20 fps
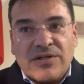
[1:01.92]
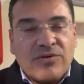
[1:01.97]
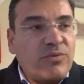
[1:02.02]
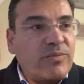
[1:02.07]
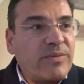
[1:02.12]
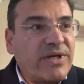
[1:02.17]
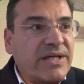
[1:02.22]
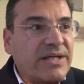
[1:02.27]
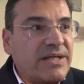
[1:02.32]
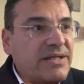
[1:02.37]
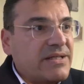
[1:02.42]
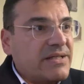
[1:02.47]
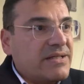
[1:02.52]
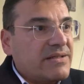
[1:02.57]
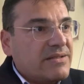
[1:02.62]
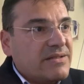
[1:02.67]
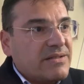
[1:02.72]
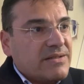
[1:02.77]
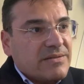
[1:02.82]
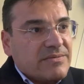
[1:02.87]
come
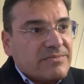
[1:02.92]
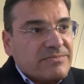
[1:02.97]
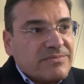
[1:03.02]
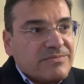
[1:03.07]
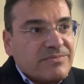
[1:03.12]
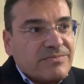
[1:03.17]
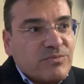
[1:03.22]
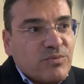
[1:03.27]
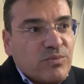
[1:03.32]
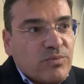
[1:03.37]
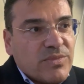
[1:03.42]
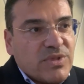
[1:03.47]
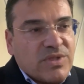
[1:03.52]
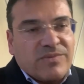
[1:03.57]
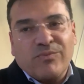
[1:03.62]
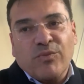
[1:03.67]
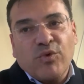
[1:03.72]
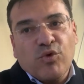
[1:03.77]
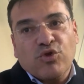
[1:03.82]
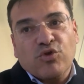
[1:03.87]
eh,
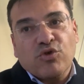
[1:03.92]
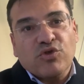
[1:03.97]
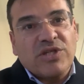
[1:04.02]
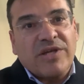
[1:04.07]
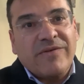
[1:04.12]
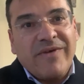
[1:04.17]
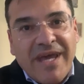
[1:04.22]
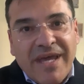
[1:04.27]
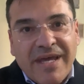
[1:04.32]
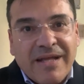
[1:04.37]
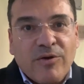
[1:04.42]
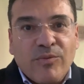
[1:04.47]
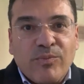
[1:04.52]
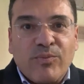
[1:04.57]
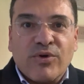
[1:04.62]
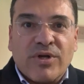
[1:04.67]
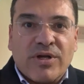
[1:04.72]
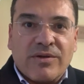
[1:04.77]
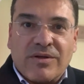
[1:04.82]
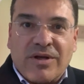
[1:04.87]
molto severe
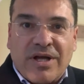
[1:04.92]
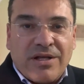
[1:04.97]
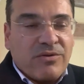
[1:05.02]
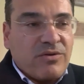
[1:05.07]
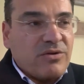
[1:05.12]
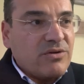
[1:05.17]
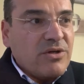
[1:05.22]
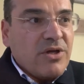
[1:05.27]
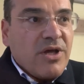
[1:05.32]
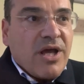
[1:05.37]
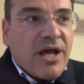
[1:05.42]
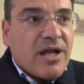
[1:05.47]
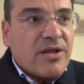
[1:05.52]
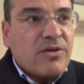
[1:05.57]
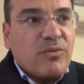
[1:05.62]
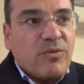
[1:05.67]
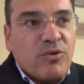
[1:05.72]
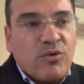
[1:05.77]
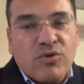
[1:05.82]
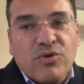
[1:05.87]
oppure hanno,
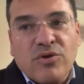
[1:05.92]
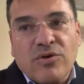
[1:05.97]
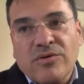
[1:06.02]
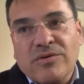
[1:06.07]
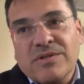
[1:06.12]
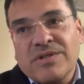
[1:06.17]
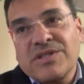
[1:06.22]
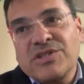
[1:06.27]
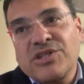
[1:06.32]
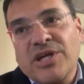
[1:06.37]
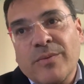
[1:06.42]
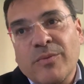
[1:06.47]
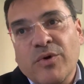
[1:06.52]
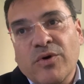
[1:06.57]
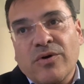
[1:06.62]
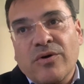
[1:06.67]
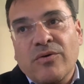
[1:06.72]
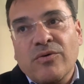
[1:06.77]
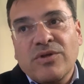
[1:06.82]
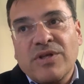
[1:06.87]
hanno voluto
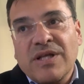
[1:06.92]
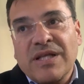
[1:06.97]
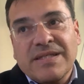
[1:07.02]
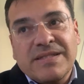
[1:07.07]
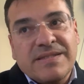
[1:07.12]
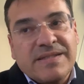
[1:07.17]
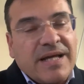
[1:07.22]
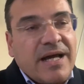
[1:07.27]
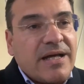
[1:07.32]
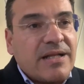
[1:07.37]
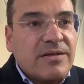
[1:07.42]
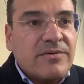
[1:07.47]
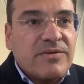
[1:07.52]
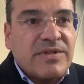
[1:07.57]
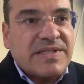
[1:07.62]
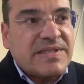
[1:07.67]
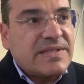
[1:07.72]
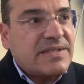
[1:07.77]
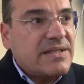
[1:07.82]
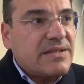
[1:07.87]
diciamo, utilizzare
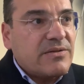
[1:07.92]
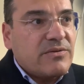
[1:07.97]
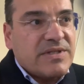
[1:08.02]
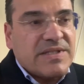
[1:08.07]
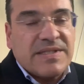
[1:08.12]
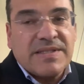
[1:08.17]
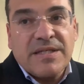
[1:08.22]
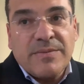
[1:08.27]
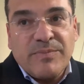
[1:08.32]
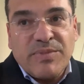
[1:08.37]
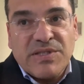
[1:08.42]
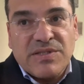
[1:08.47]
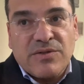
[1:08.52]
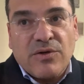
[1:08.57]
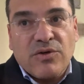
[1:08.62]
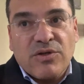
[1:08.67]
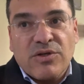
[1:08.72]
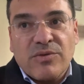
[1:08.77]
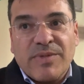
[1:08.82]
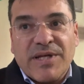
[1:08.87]
questi, questi,
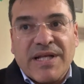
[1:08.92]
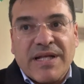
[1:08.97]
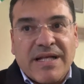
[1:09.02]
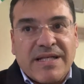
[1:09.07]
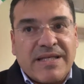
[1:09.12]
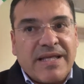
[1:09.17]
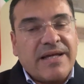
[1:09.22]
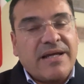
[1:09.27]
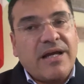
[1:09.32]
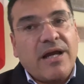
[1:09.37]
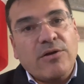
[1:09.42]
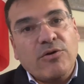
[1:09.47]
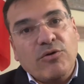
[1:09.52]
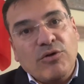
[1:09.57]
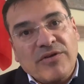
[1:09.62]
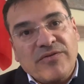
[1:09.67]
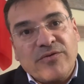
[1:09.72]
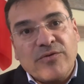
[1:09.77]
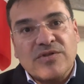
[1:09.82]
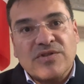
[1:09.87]
episodi per
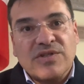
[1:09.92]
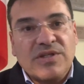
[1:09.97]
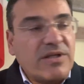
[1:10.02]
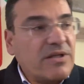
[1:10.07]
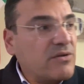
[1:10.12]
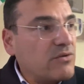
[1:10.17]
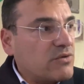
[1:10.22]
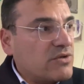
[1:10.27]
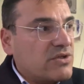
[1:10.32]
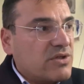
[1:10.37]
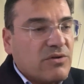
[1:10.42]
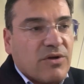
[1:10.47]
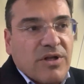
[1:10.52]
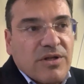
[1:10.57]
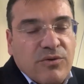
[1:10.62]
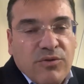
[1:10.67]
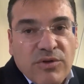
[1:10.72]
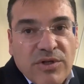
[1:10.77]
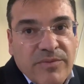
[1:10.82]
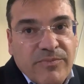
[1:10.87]
attaccare le forze dell'ordine o
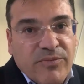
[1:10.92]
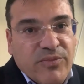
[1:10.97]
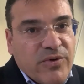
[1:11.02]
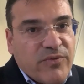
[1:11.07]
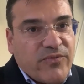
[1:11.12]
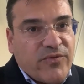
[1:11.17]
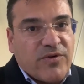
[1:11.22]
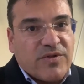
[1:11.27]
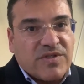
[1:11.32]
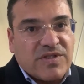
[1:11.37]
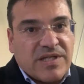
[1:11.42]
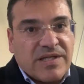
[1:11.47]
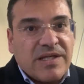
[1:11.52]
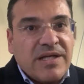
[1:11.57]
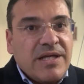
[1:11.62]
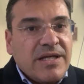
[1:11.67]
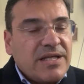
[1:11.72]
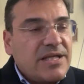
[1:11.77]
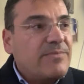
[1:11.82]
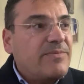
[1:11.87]
alcune forze
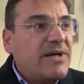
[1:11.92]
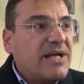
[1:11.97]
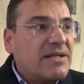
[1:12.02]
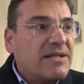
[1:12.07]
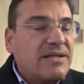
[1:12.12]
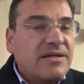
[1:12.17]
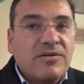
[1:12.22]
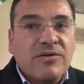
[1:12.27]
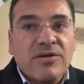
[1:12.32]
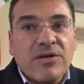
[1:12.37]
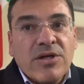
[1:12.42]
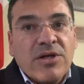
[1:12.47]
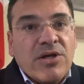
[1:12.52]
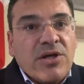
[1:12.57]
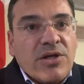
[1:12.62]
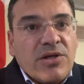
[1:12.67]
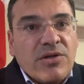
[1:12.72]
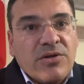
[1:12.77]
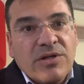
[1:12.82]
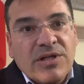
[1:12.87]
di partito.
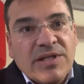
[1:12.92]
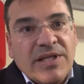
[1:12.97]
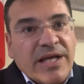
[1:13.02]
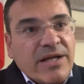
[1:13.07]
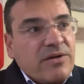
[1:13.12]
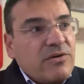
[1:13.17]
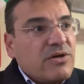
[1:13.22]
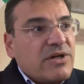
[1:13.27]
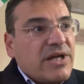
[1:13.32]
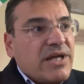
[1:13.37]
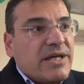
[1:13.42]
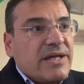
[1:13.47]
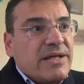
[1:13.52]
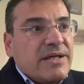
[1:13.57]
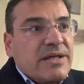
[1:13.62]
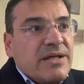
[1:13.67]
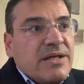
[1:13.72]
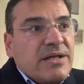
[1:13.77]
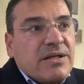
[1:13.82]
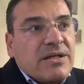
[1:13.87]
Io ritengo
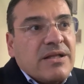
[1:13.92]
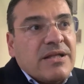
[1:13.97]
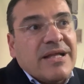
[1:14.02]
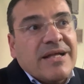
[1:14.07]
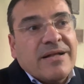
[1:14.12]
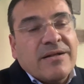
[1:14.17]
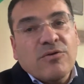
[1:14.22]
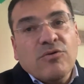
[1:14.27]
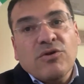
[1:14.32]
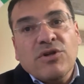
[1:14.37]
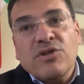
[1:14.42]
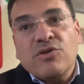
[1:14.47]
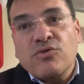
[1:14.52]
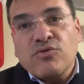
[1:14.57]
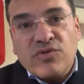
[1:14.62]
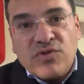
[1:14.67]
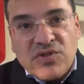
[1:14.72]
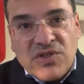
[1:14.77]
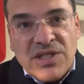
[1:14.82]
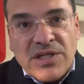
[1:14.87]
che l'errore di
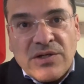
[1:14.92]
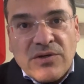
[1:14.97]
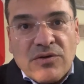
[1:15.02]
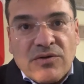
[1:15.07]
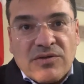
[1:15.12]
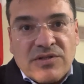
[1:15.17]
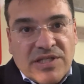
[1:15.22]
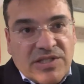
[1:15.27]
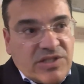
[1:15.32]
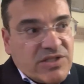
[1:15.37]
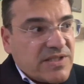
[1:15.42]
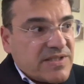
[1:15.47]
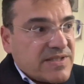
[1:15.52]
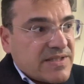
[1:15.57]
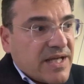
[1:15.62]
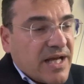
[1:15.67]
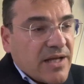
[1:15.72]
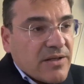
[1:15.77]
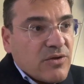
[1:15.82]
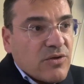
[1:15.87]
un singolo, se c'è
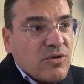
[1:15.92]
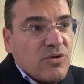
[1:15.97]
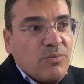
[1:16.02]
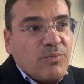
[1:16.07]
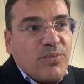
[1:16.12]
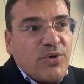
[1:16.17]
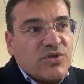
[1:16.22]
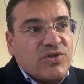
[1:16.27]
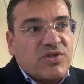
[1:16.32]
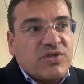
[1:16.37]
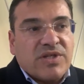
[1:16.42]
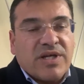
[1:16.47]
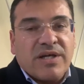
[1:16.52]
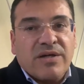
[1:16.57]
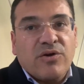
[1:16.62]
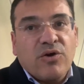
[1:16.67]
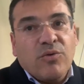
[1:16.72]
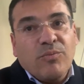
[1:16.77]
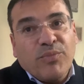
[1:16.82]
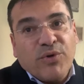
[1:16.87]
stato, non
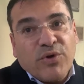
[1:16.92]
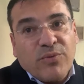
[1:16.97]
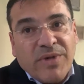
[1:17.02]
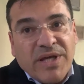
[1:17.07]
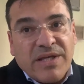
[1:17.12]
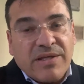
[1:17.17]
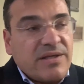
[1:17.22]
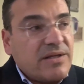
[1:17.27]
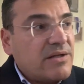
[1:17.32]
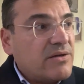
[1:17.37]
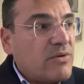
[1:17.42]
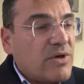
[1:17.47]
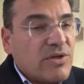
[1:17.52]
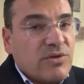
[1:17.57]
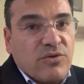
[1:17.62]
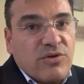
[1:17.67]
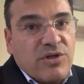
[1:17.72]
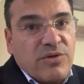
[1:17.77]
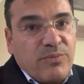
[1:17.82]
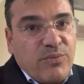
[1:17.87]
possa compromettere
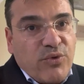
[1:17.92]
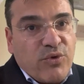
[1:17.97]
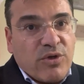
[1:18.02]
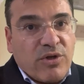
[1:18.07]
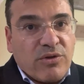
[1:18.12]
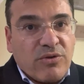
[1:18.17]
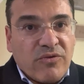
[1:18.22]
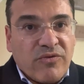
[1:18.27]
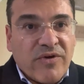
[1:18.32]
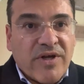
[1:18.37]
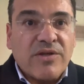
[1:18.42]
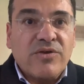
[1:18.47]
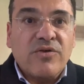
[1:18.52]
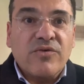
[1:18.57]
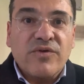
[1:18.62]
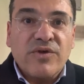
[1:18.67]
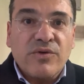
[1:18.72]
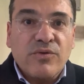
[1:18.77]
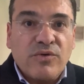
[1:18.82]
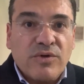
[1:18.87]
quanto di buono hanno
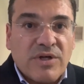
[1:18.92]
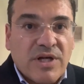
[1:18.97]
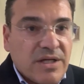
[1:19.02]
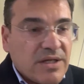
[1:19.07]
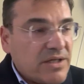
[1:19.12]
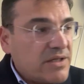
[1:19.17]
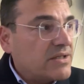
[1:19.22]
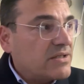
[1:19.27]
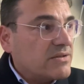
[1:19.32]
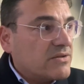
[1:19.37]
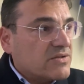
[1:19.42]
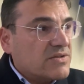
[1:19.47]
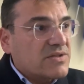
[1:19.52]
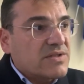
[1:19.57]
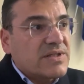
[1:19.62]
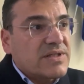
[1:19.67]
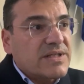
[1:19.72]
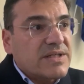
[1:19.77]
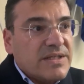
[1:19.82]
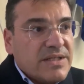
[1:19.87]
fatto finora i
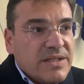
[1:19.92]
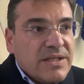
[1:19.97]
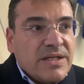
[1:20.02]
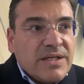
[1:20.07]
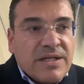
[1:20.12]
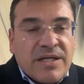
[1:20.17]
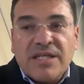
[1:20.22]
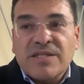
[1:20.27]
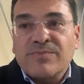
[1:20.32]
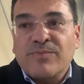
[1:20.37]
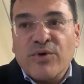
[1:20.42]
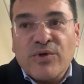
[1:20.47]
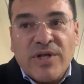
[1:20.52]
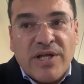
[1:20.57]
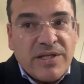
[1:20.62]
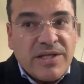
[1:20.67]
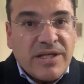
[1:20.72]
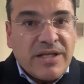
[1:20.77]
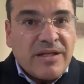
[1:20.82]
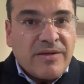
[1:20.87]
nostri
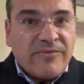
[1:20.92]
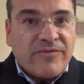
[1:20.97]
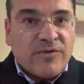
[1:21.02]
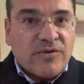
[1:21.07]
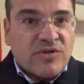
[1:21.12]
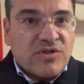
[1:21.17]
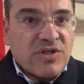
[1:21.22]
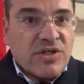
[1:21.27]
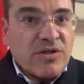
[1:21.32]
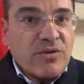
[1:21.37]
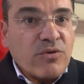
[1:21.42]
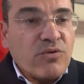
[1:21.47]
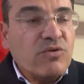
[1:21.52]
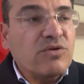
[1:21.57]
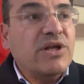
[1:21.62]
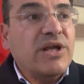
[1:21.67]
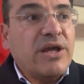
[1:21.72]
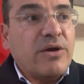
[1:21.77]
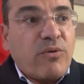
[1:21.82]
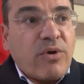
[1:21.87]
esponenti delle forze
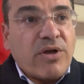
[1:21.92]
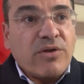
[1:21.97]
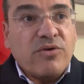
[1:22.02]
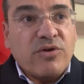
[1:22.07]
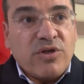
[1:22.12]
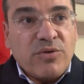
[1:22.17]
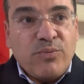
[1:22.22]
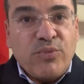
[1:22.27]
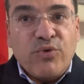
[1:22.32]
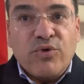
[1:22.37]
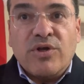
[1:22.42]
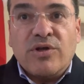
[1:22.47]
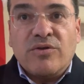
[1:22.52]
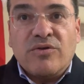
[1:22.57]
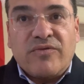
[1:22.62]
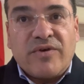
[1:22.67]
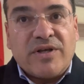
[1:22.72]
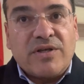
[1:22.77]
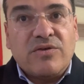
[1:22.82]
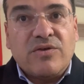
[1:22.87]
dell'ordine e quanto di buono
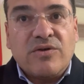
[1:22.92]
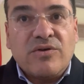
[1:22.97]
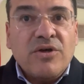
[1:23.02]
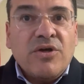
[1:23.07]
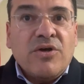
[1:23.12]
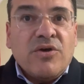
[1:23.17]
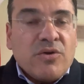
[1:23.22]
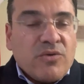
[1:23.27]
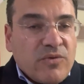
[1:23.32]
hanno fatto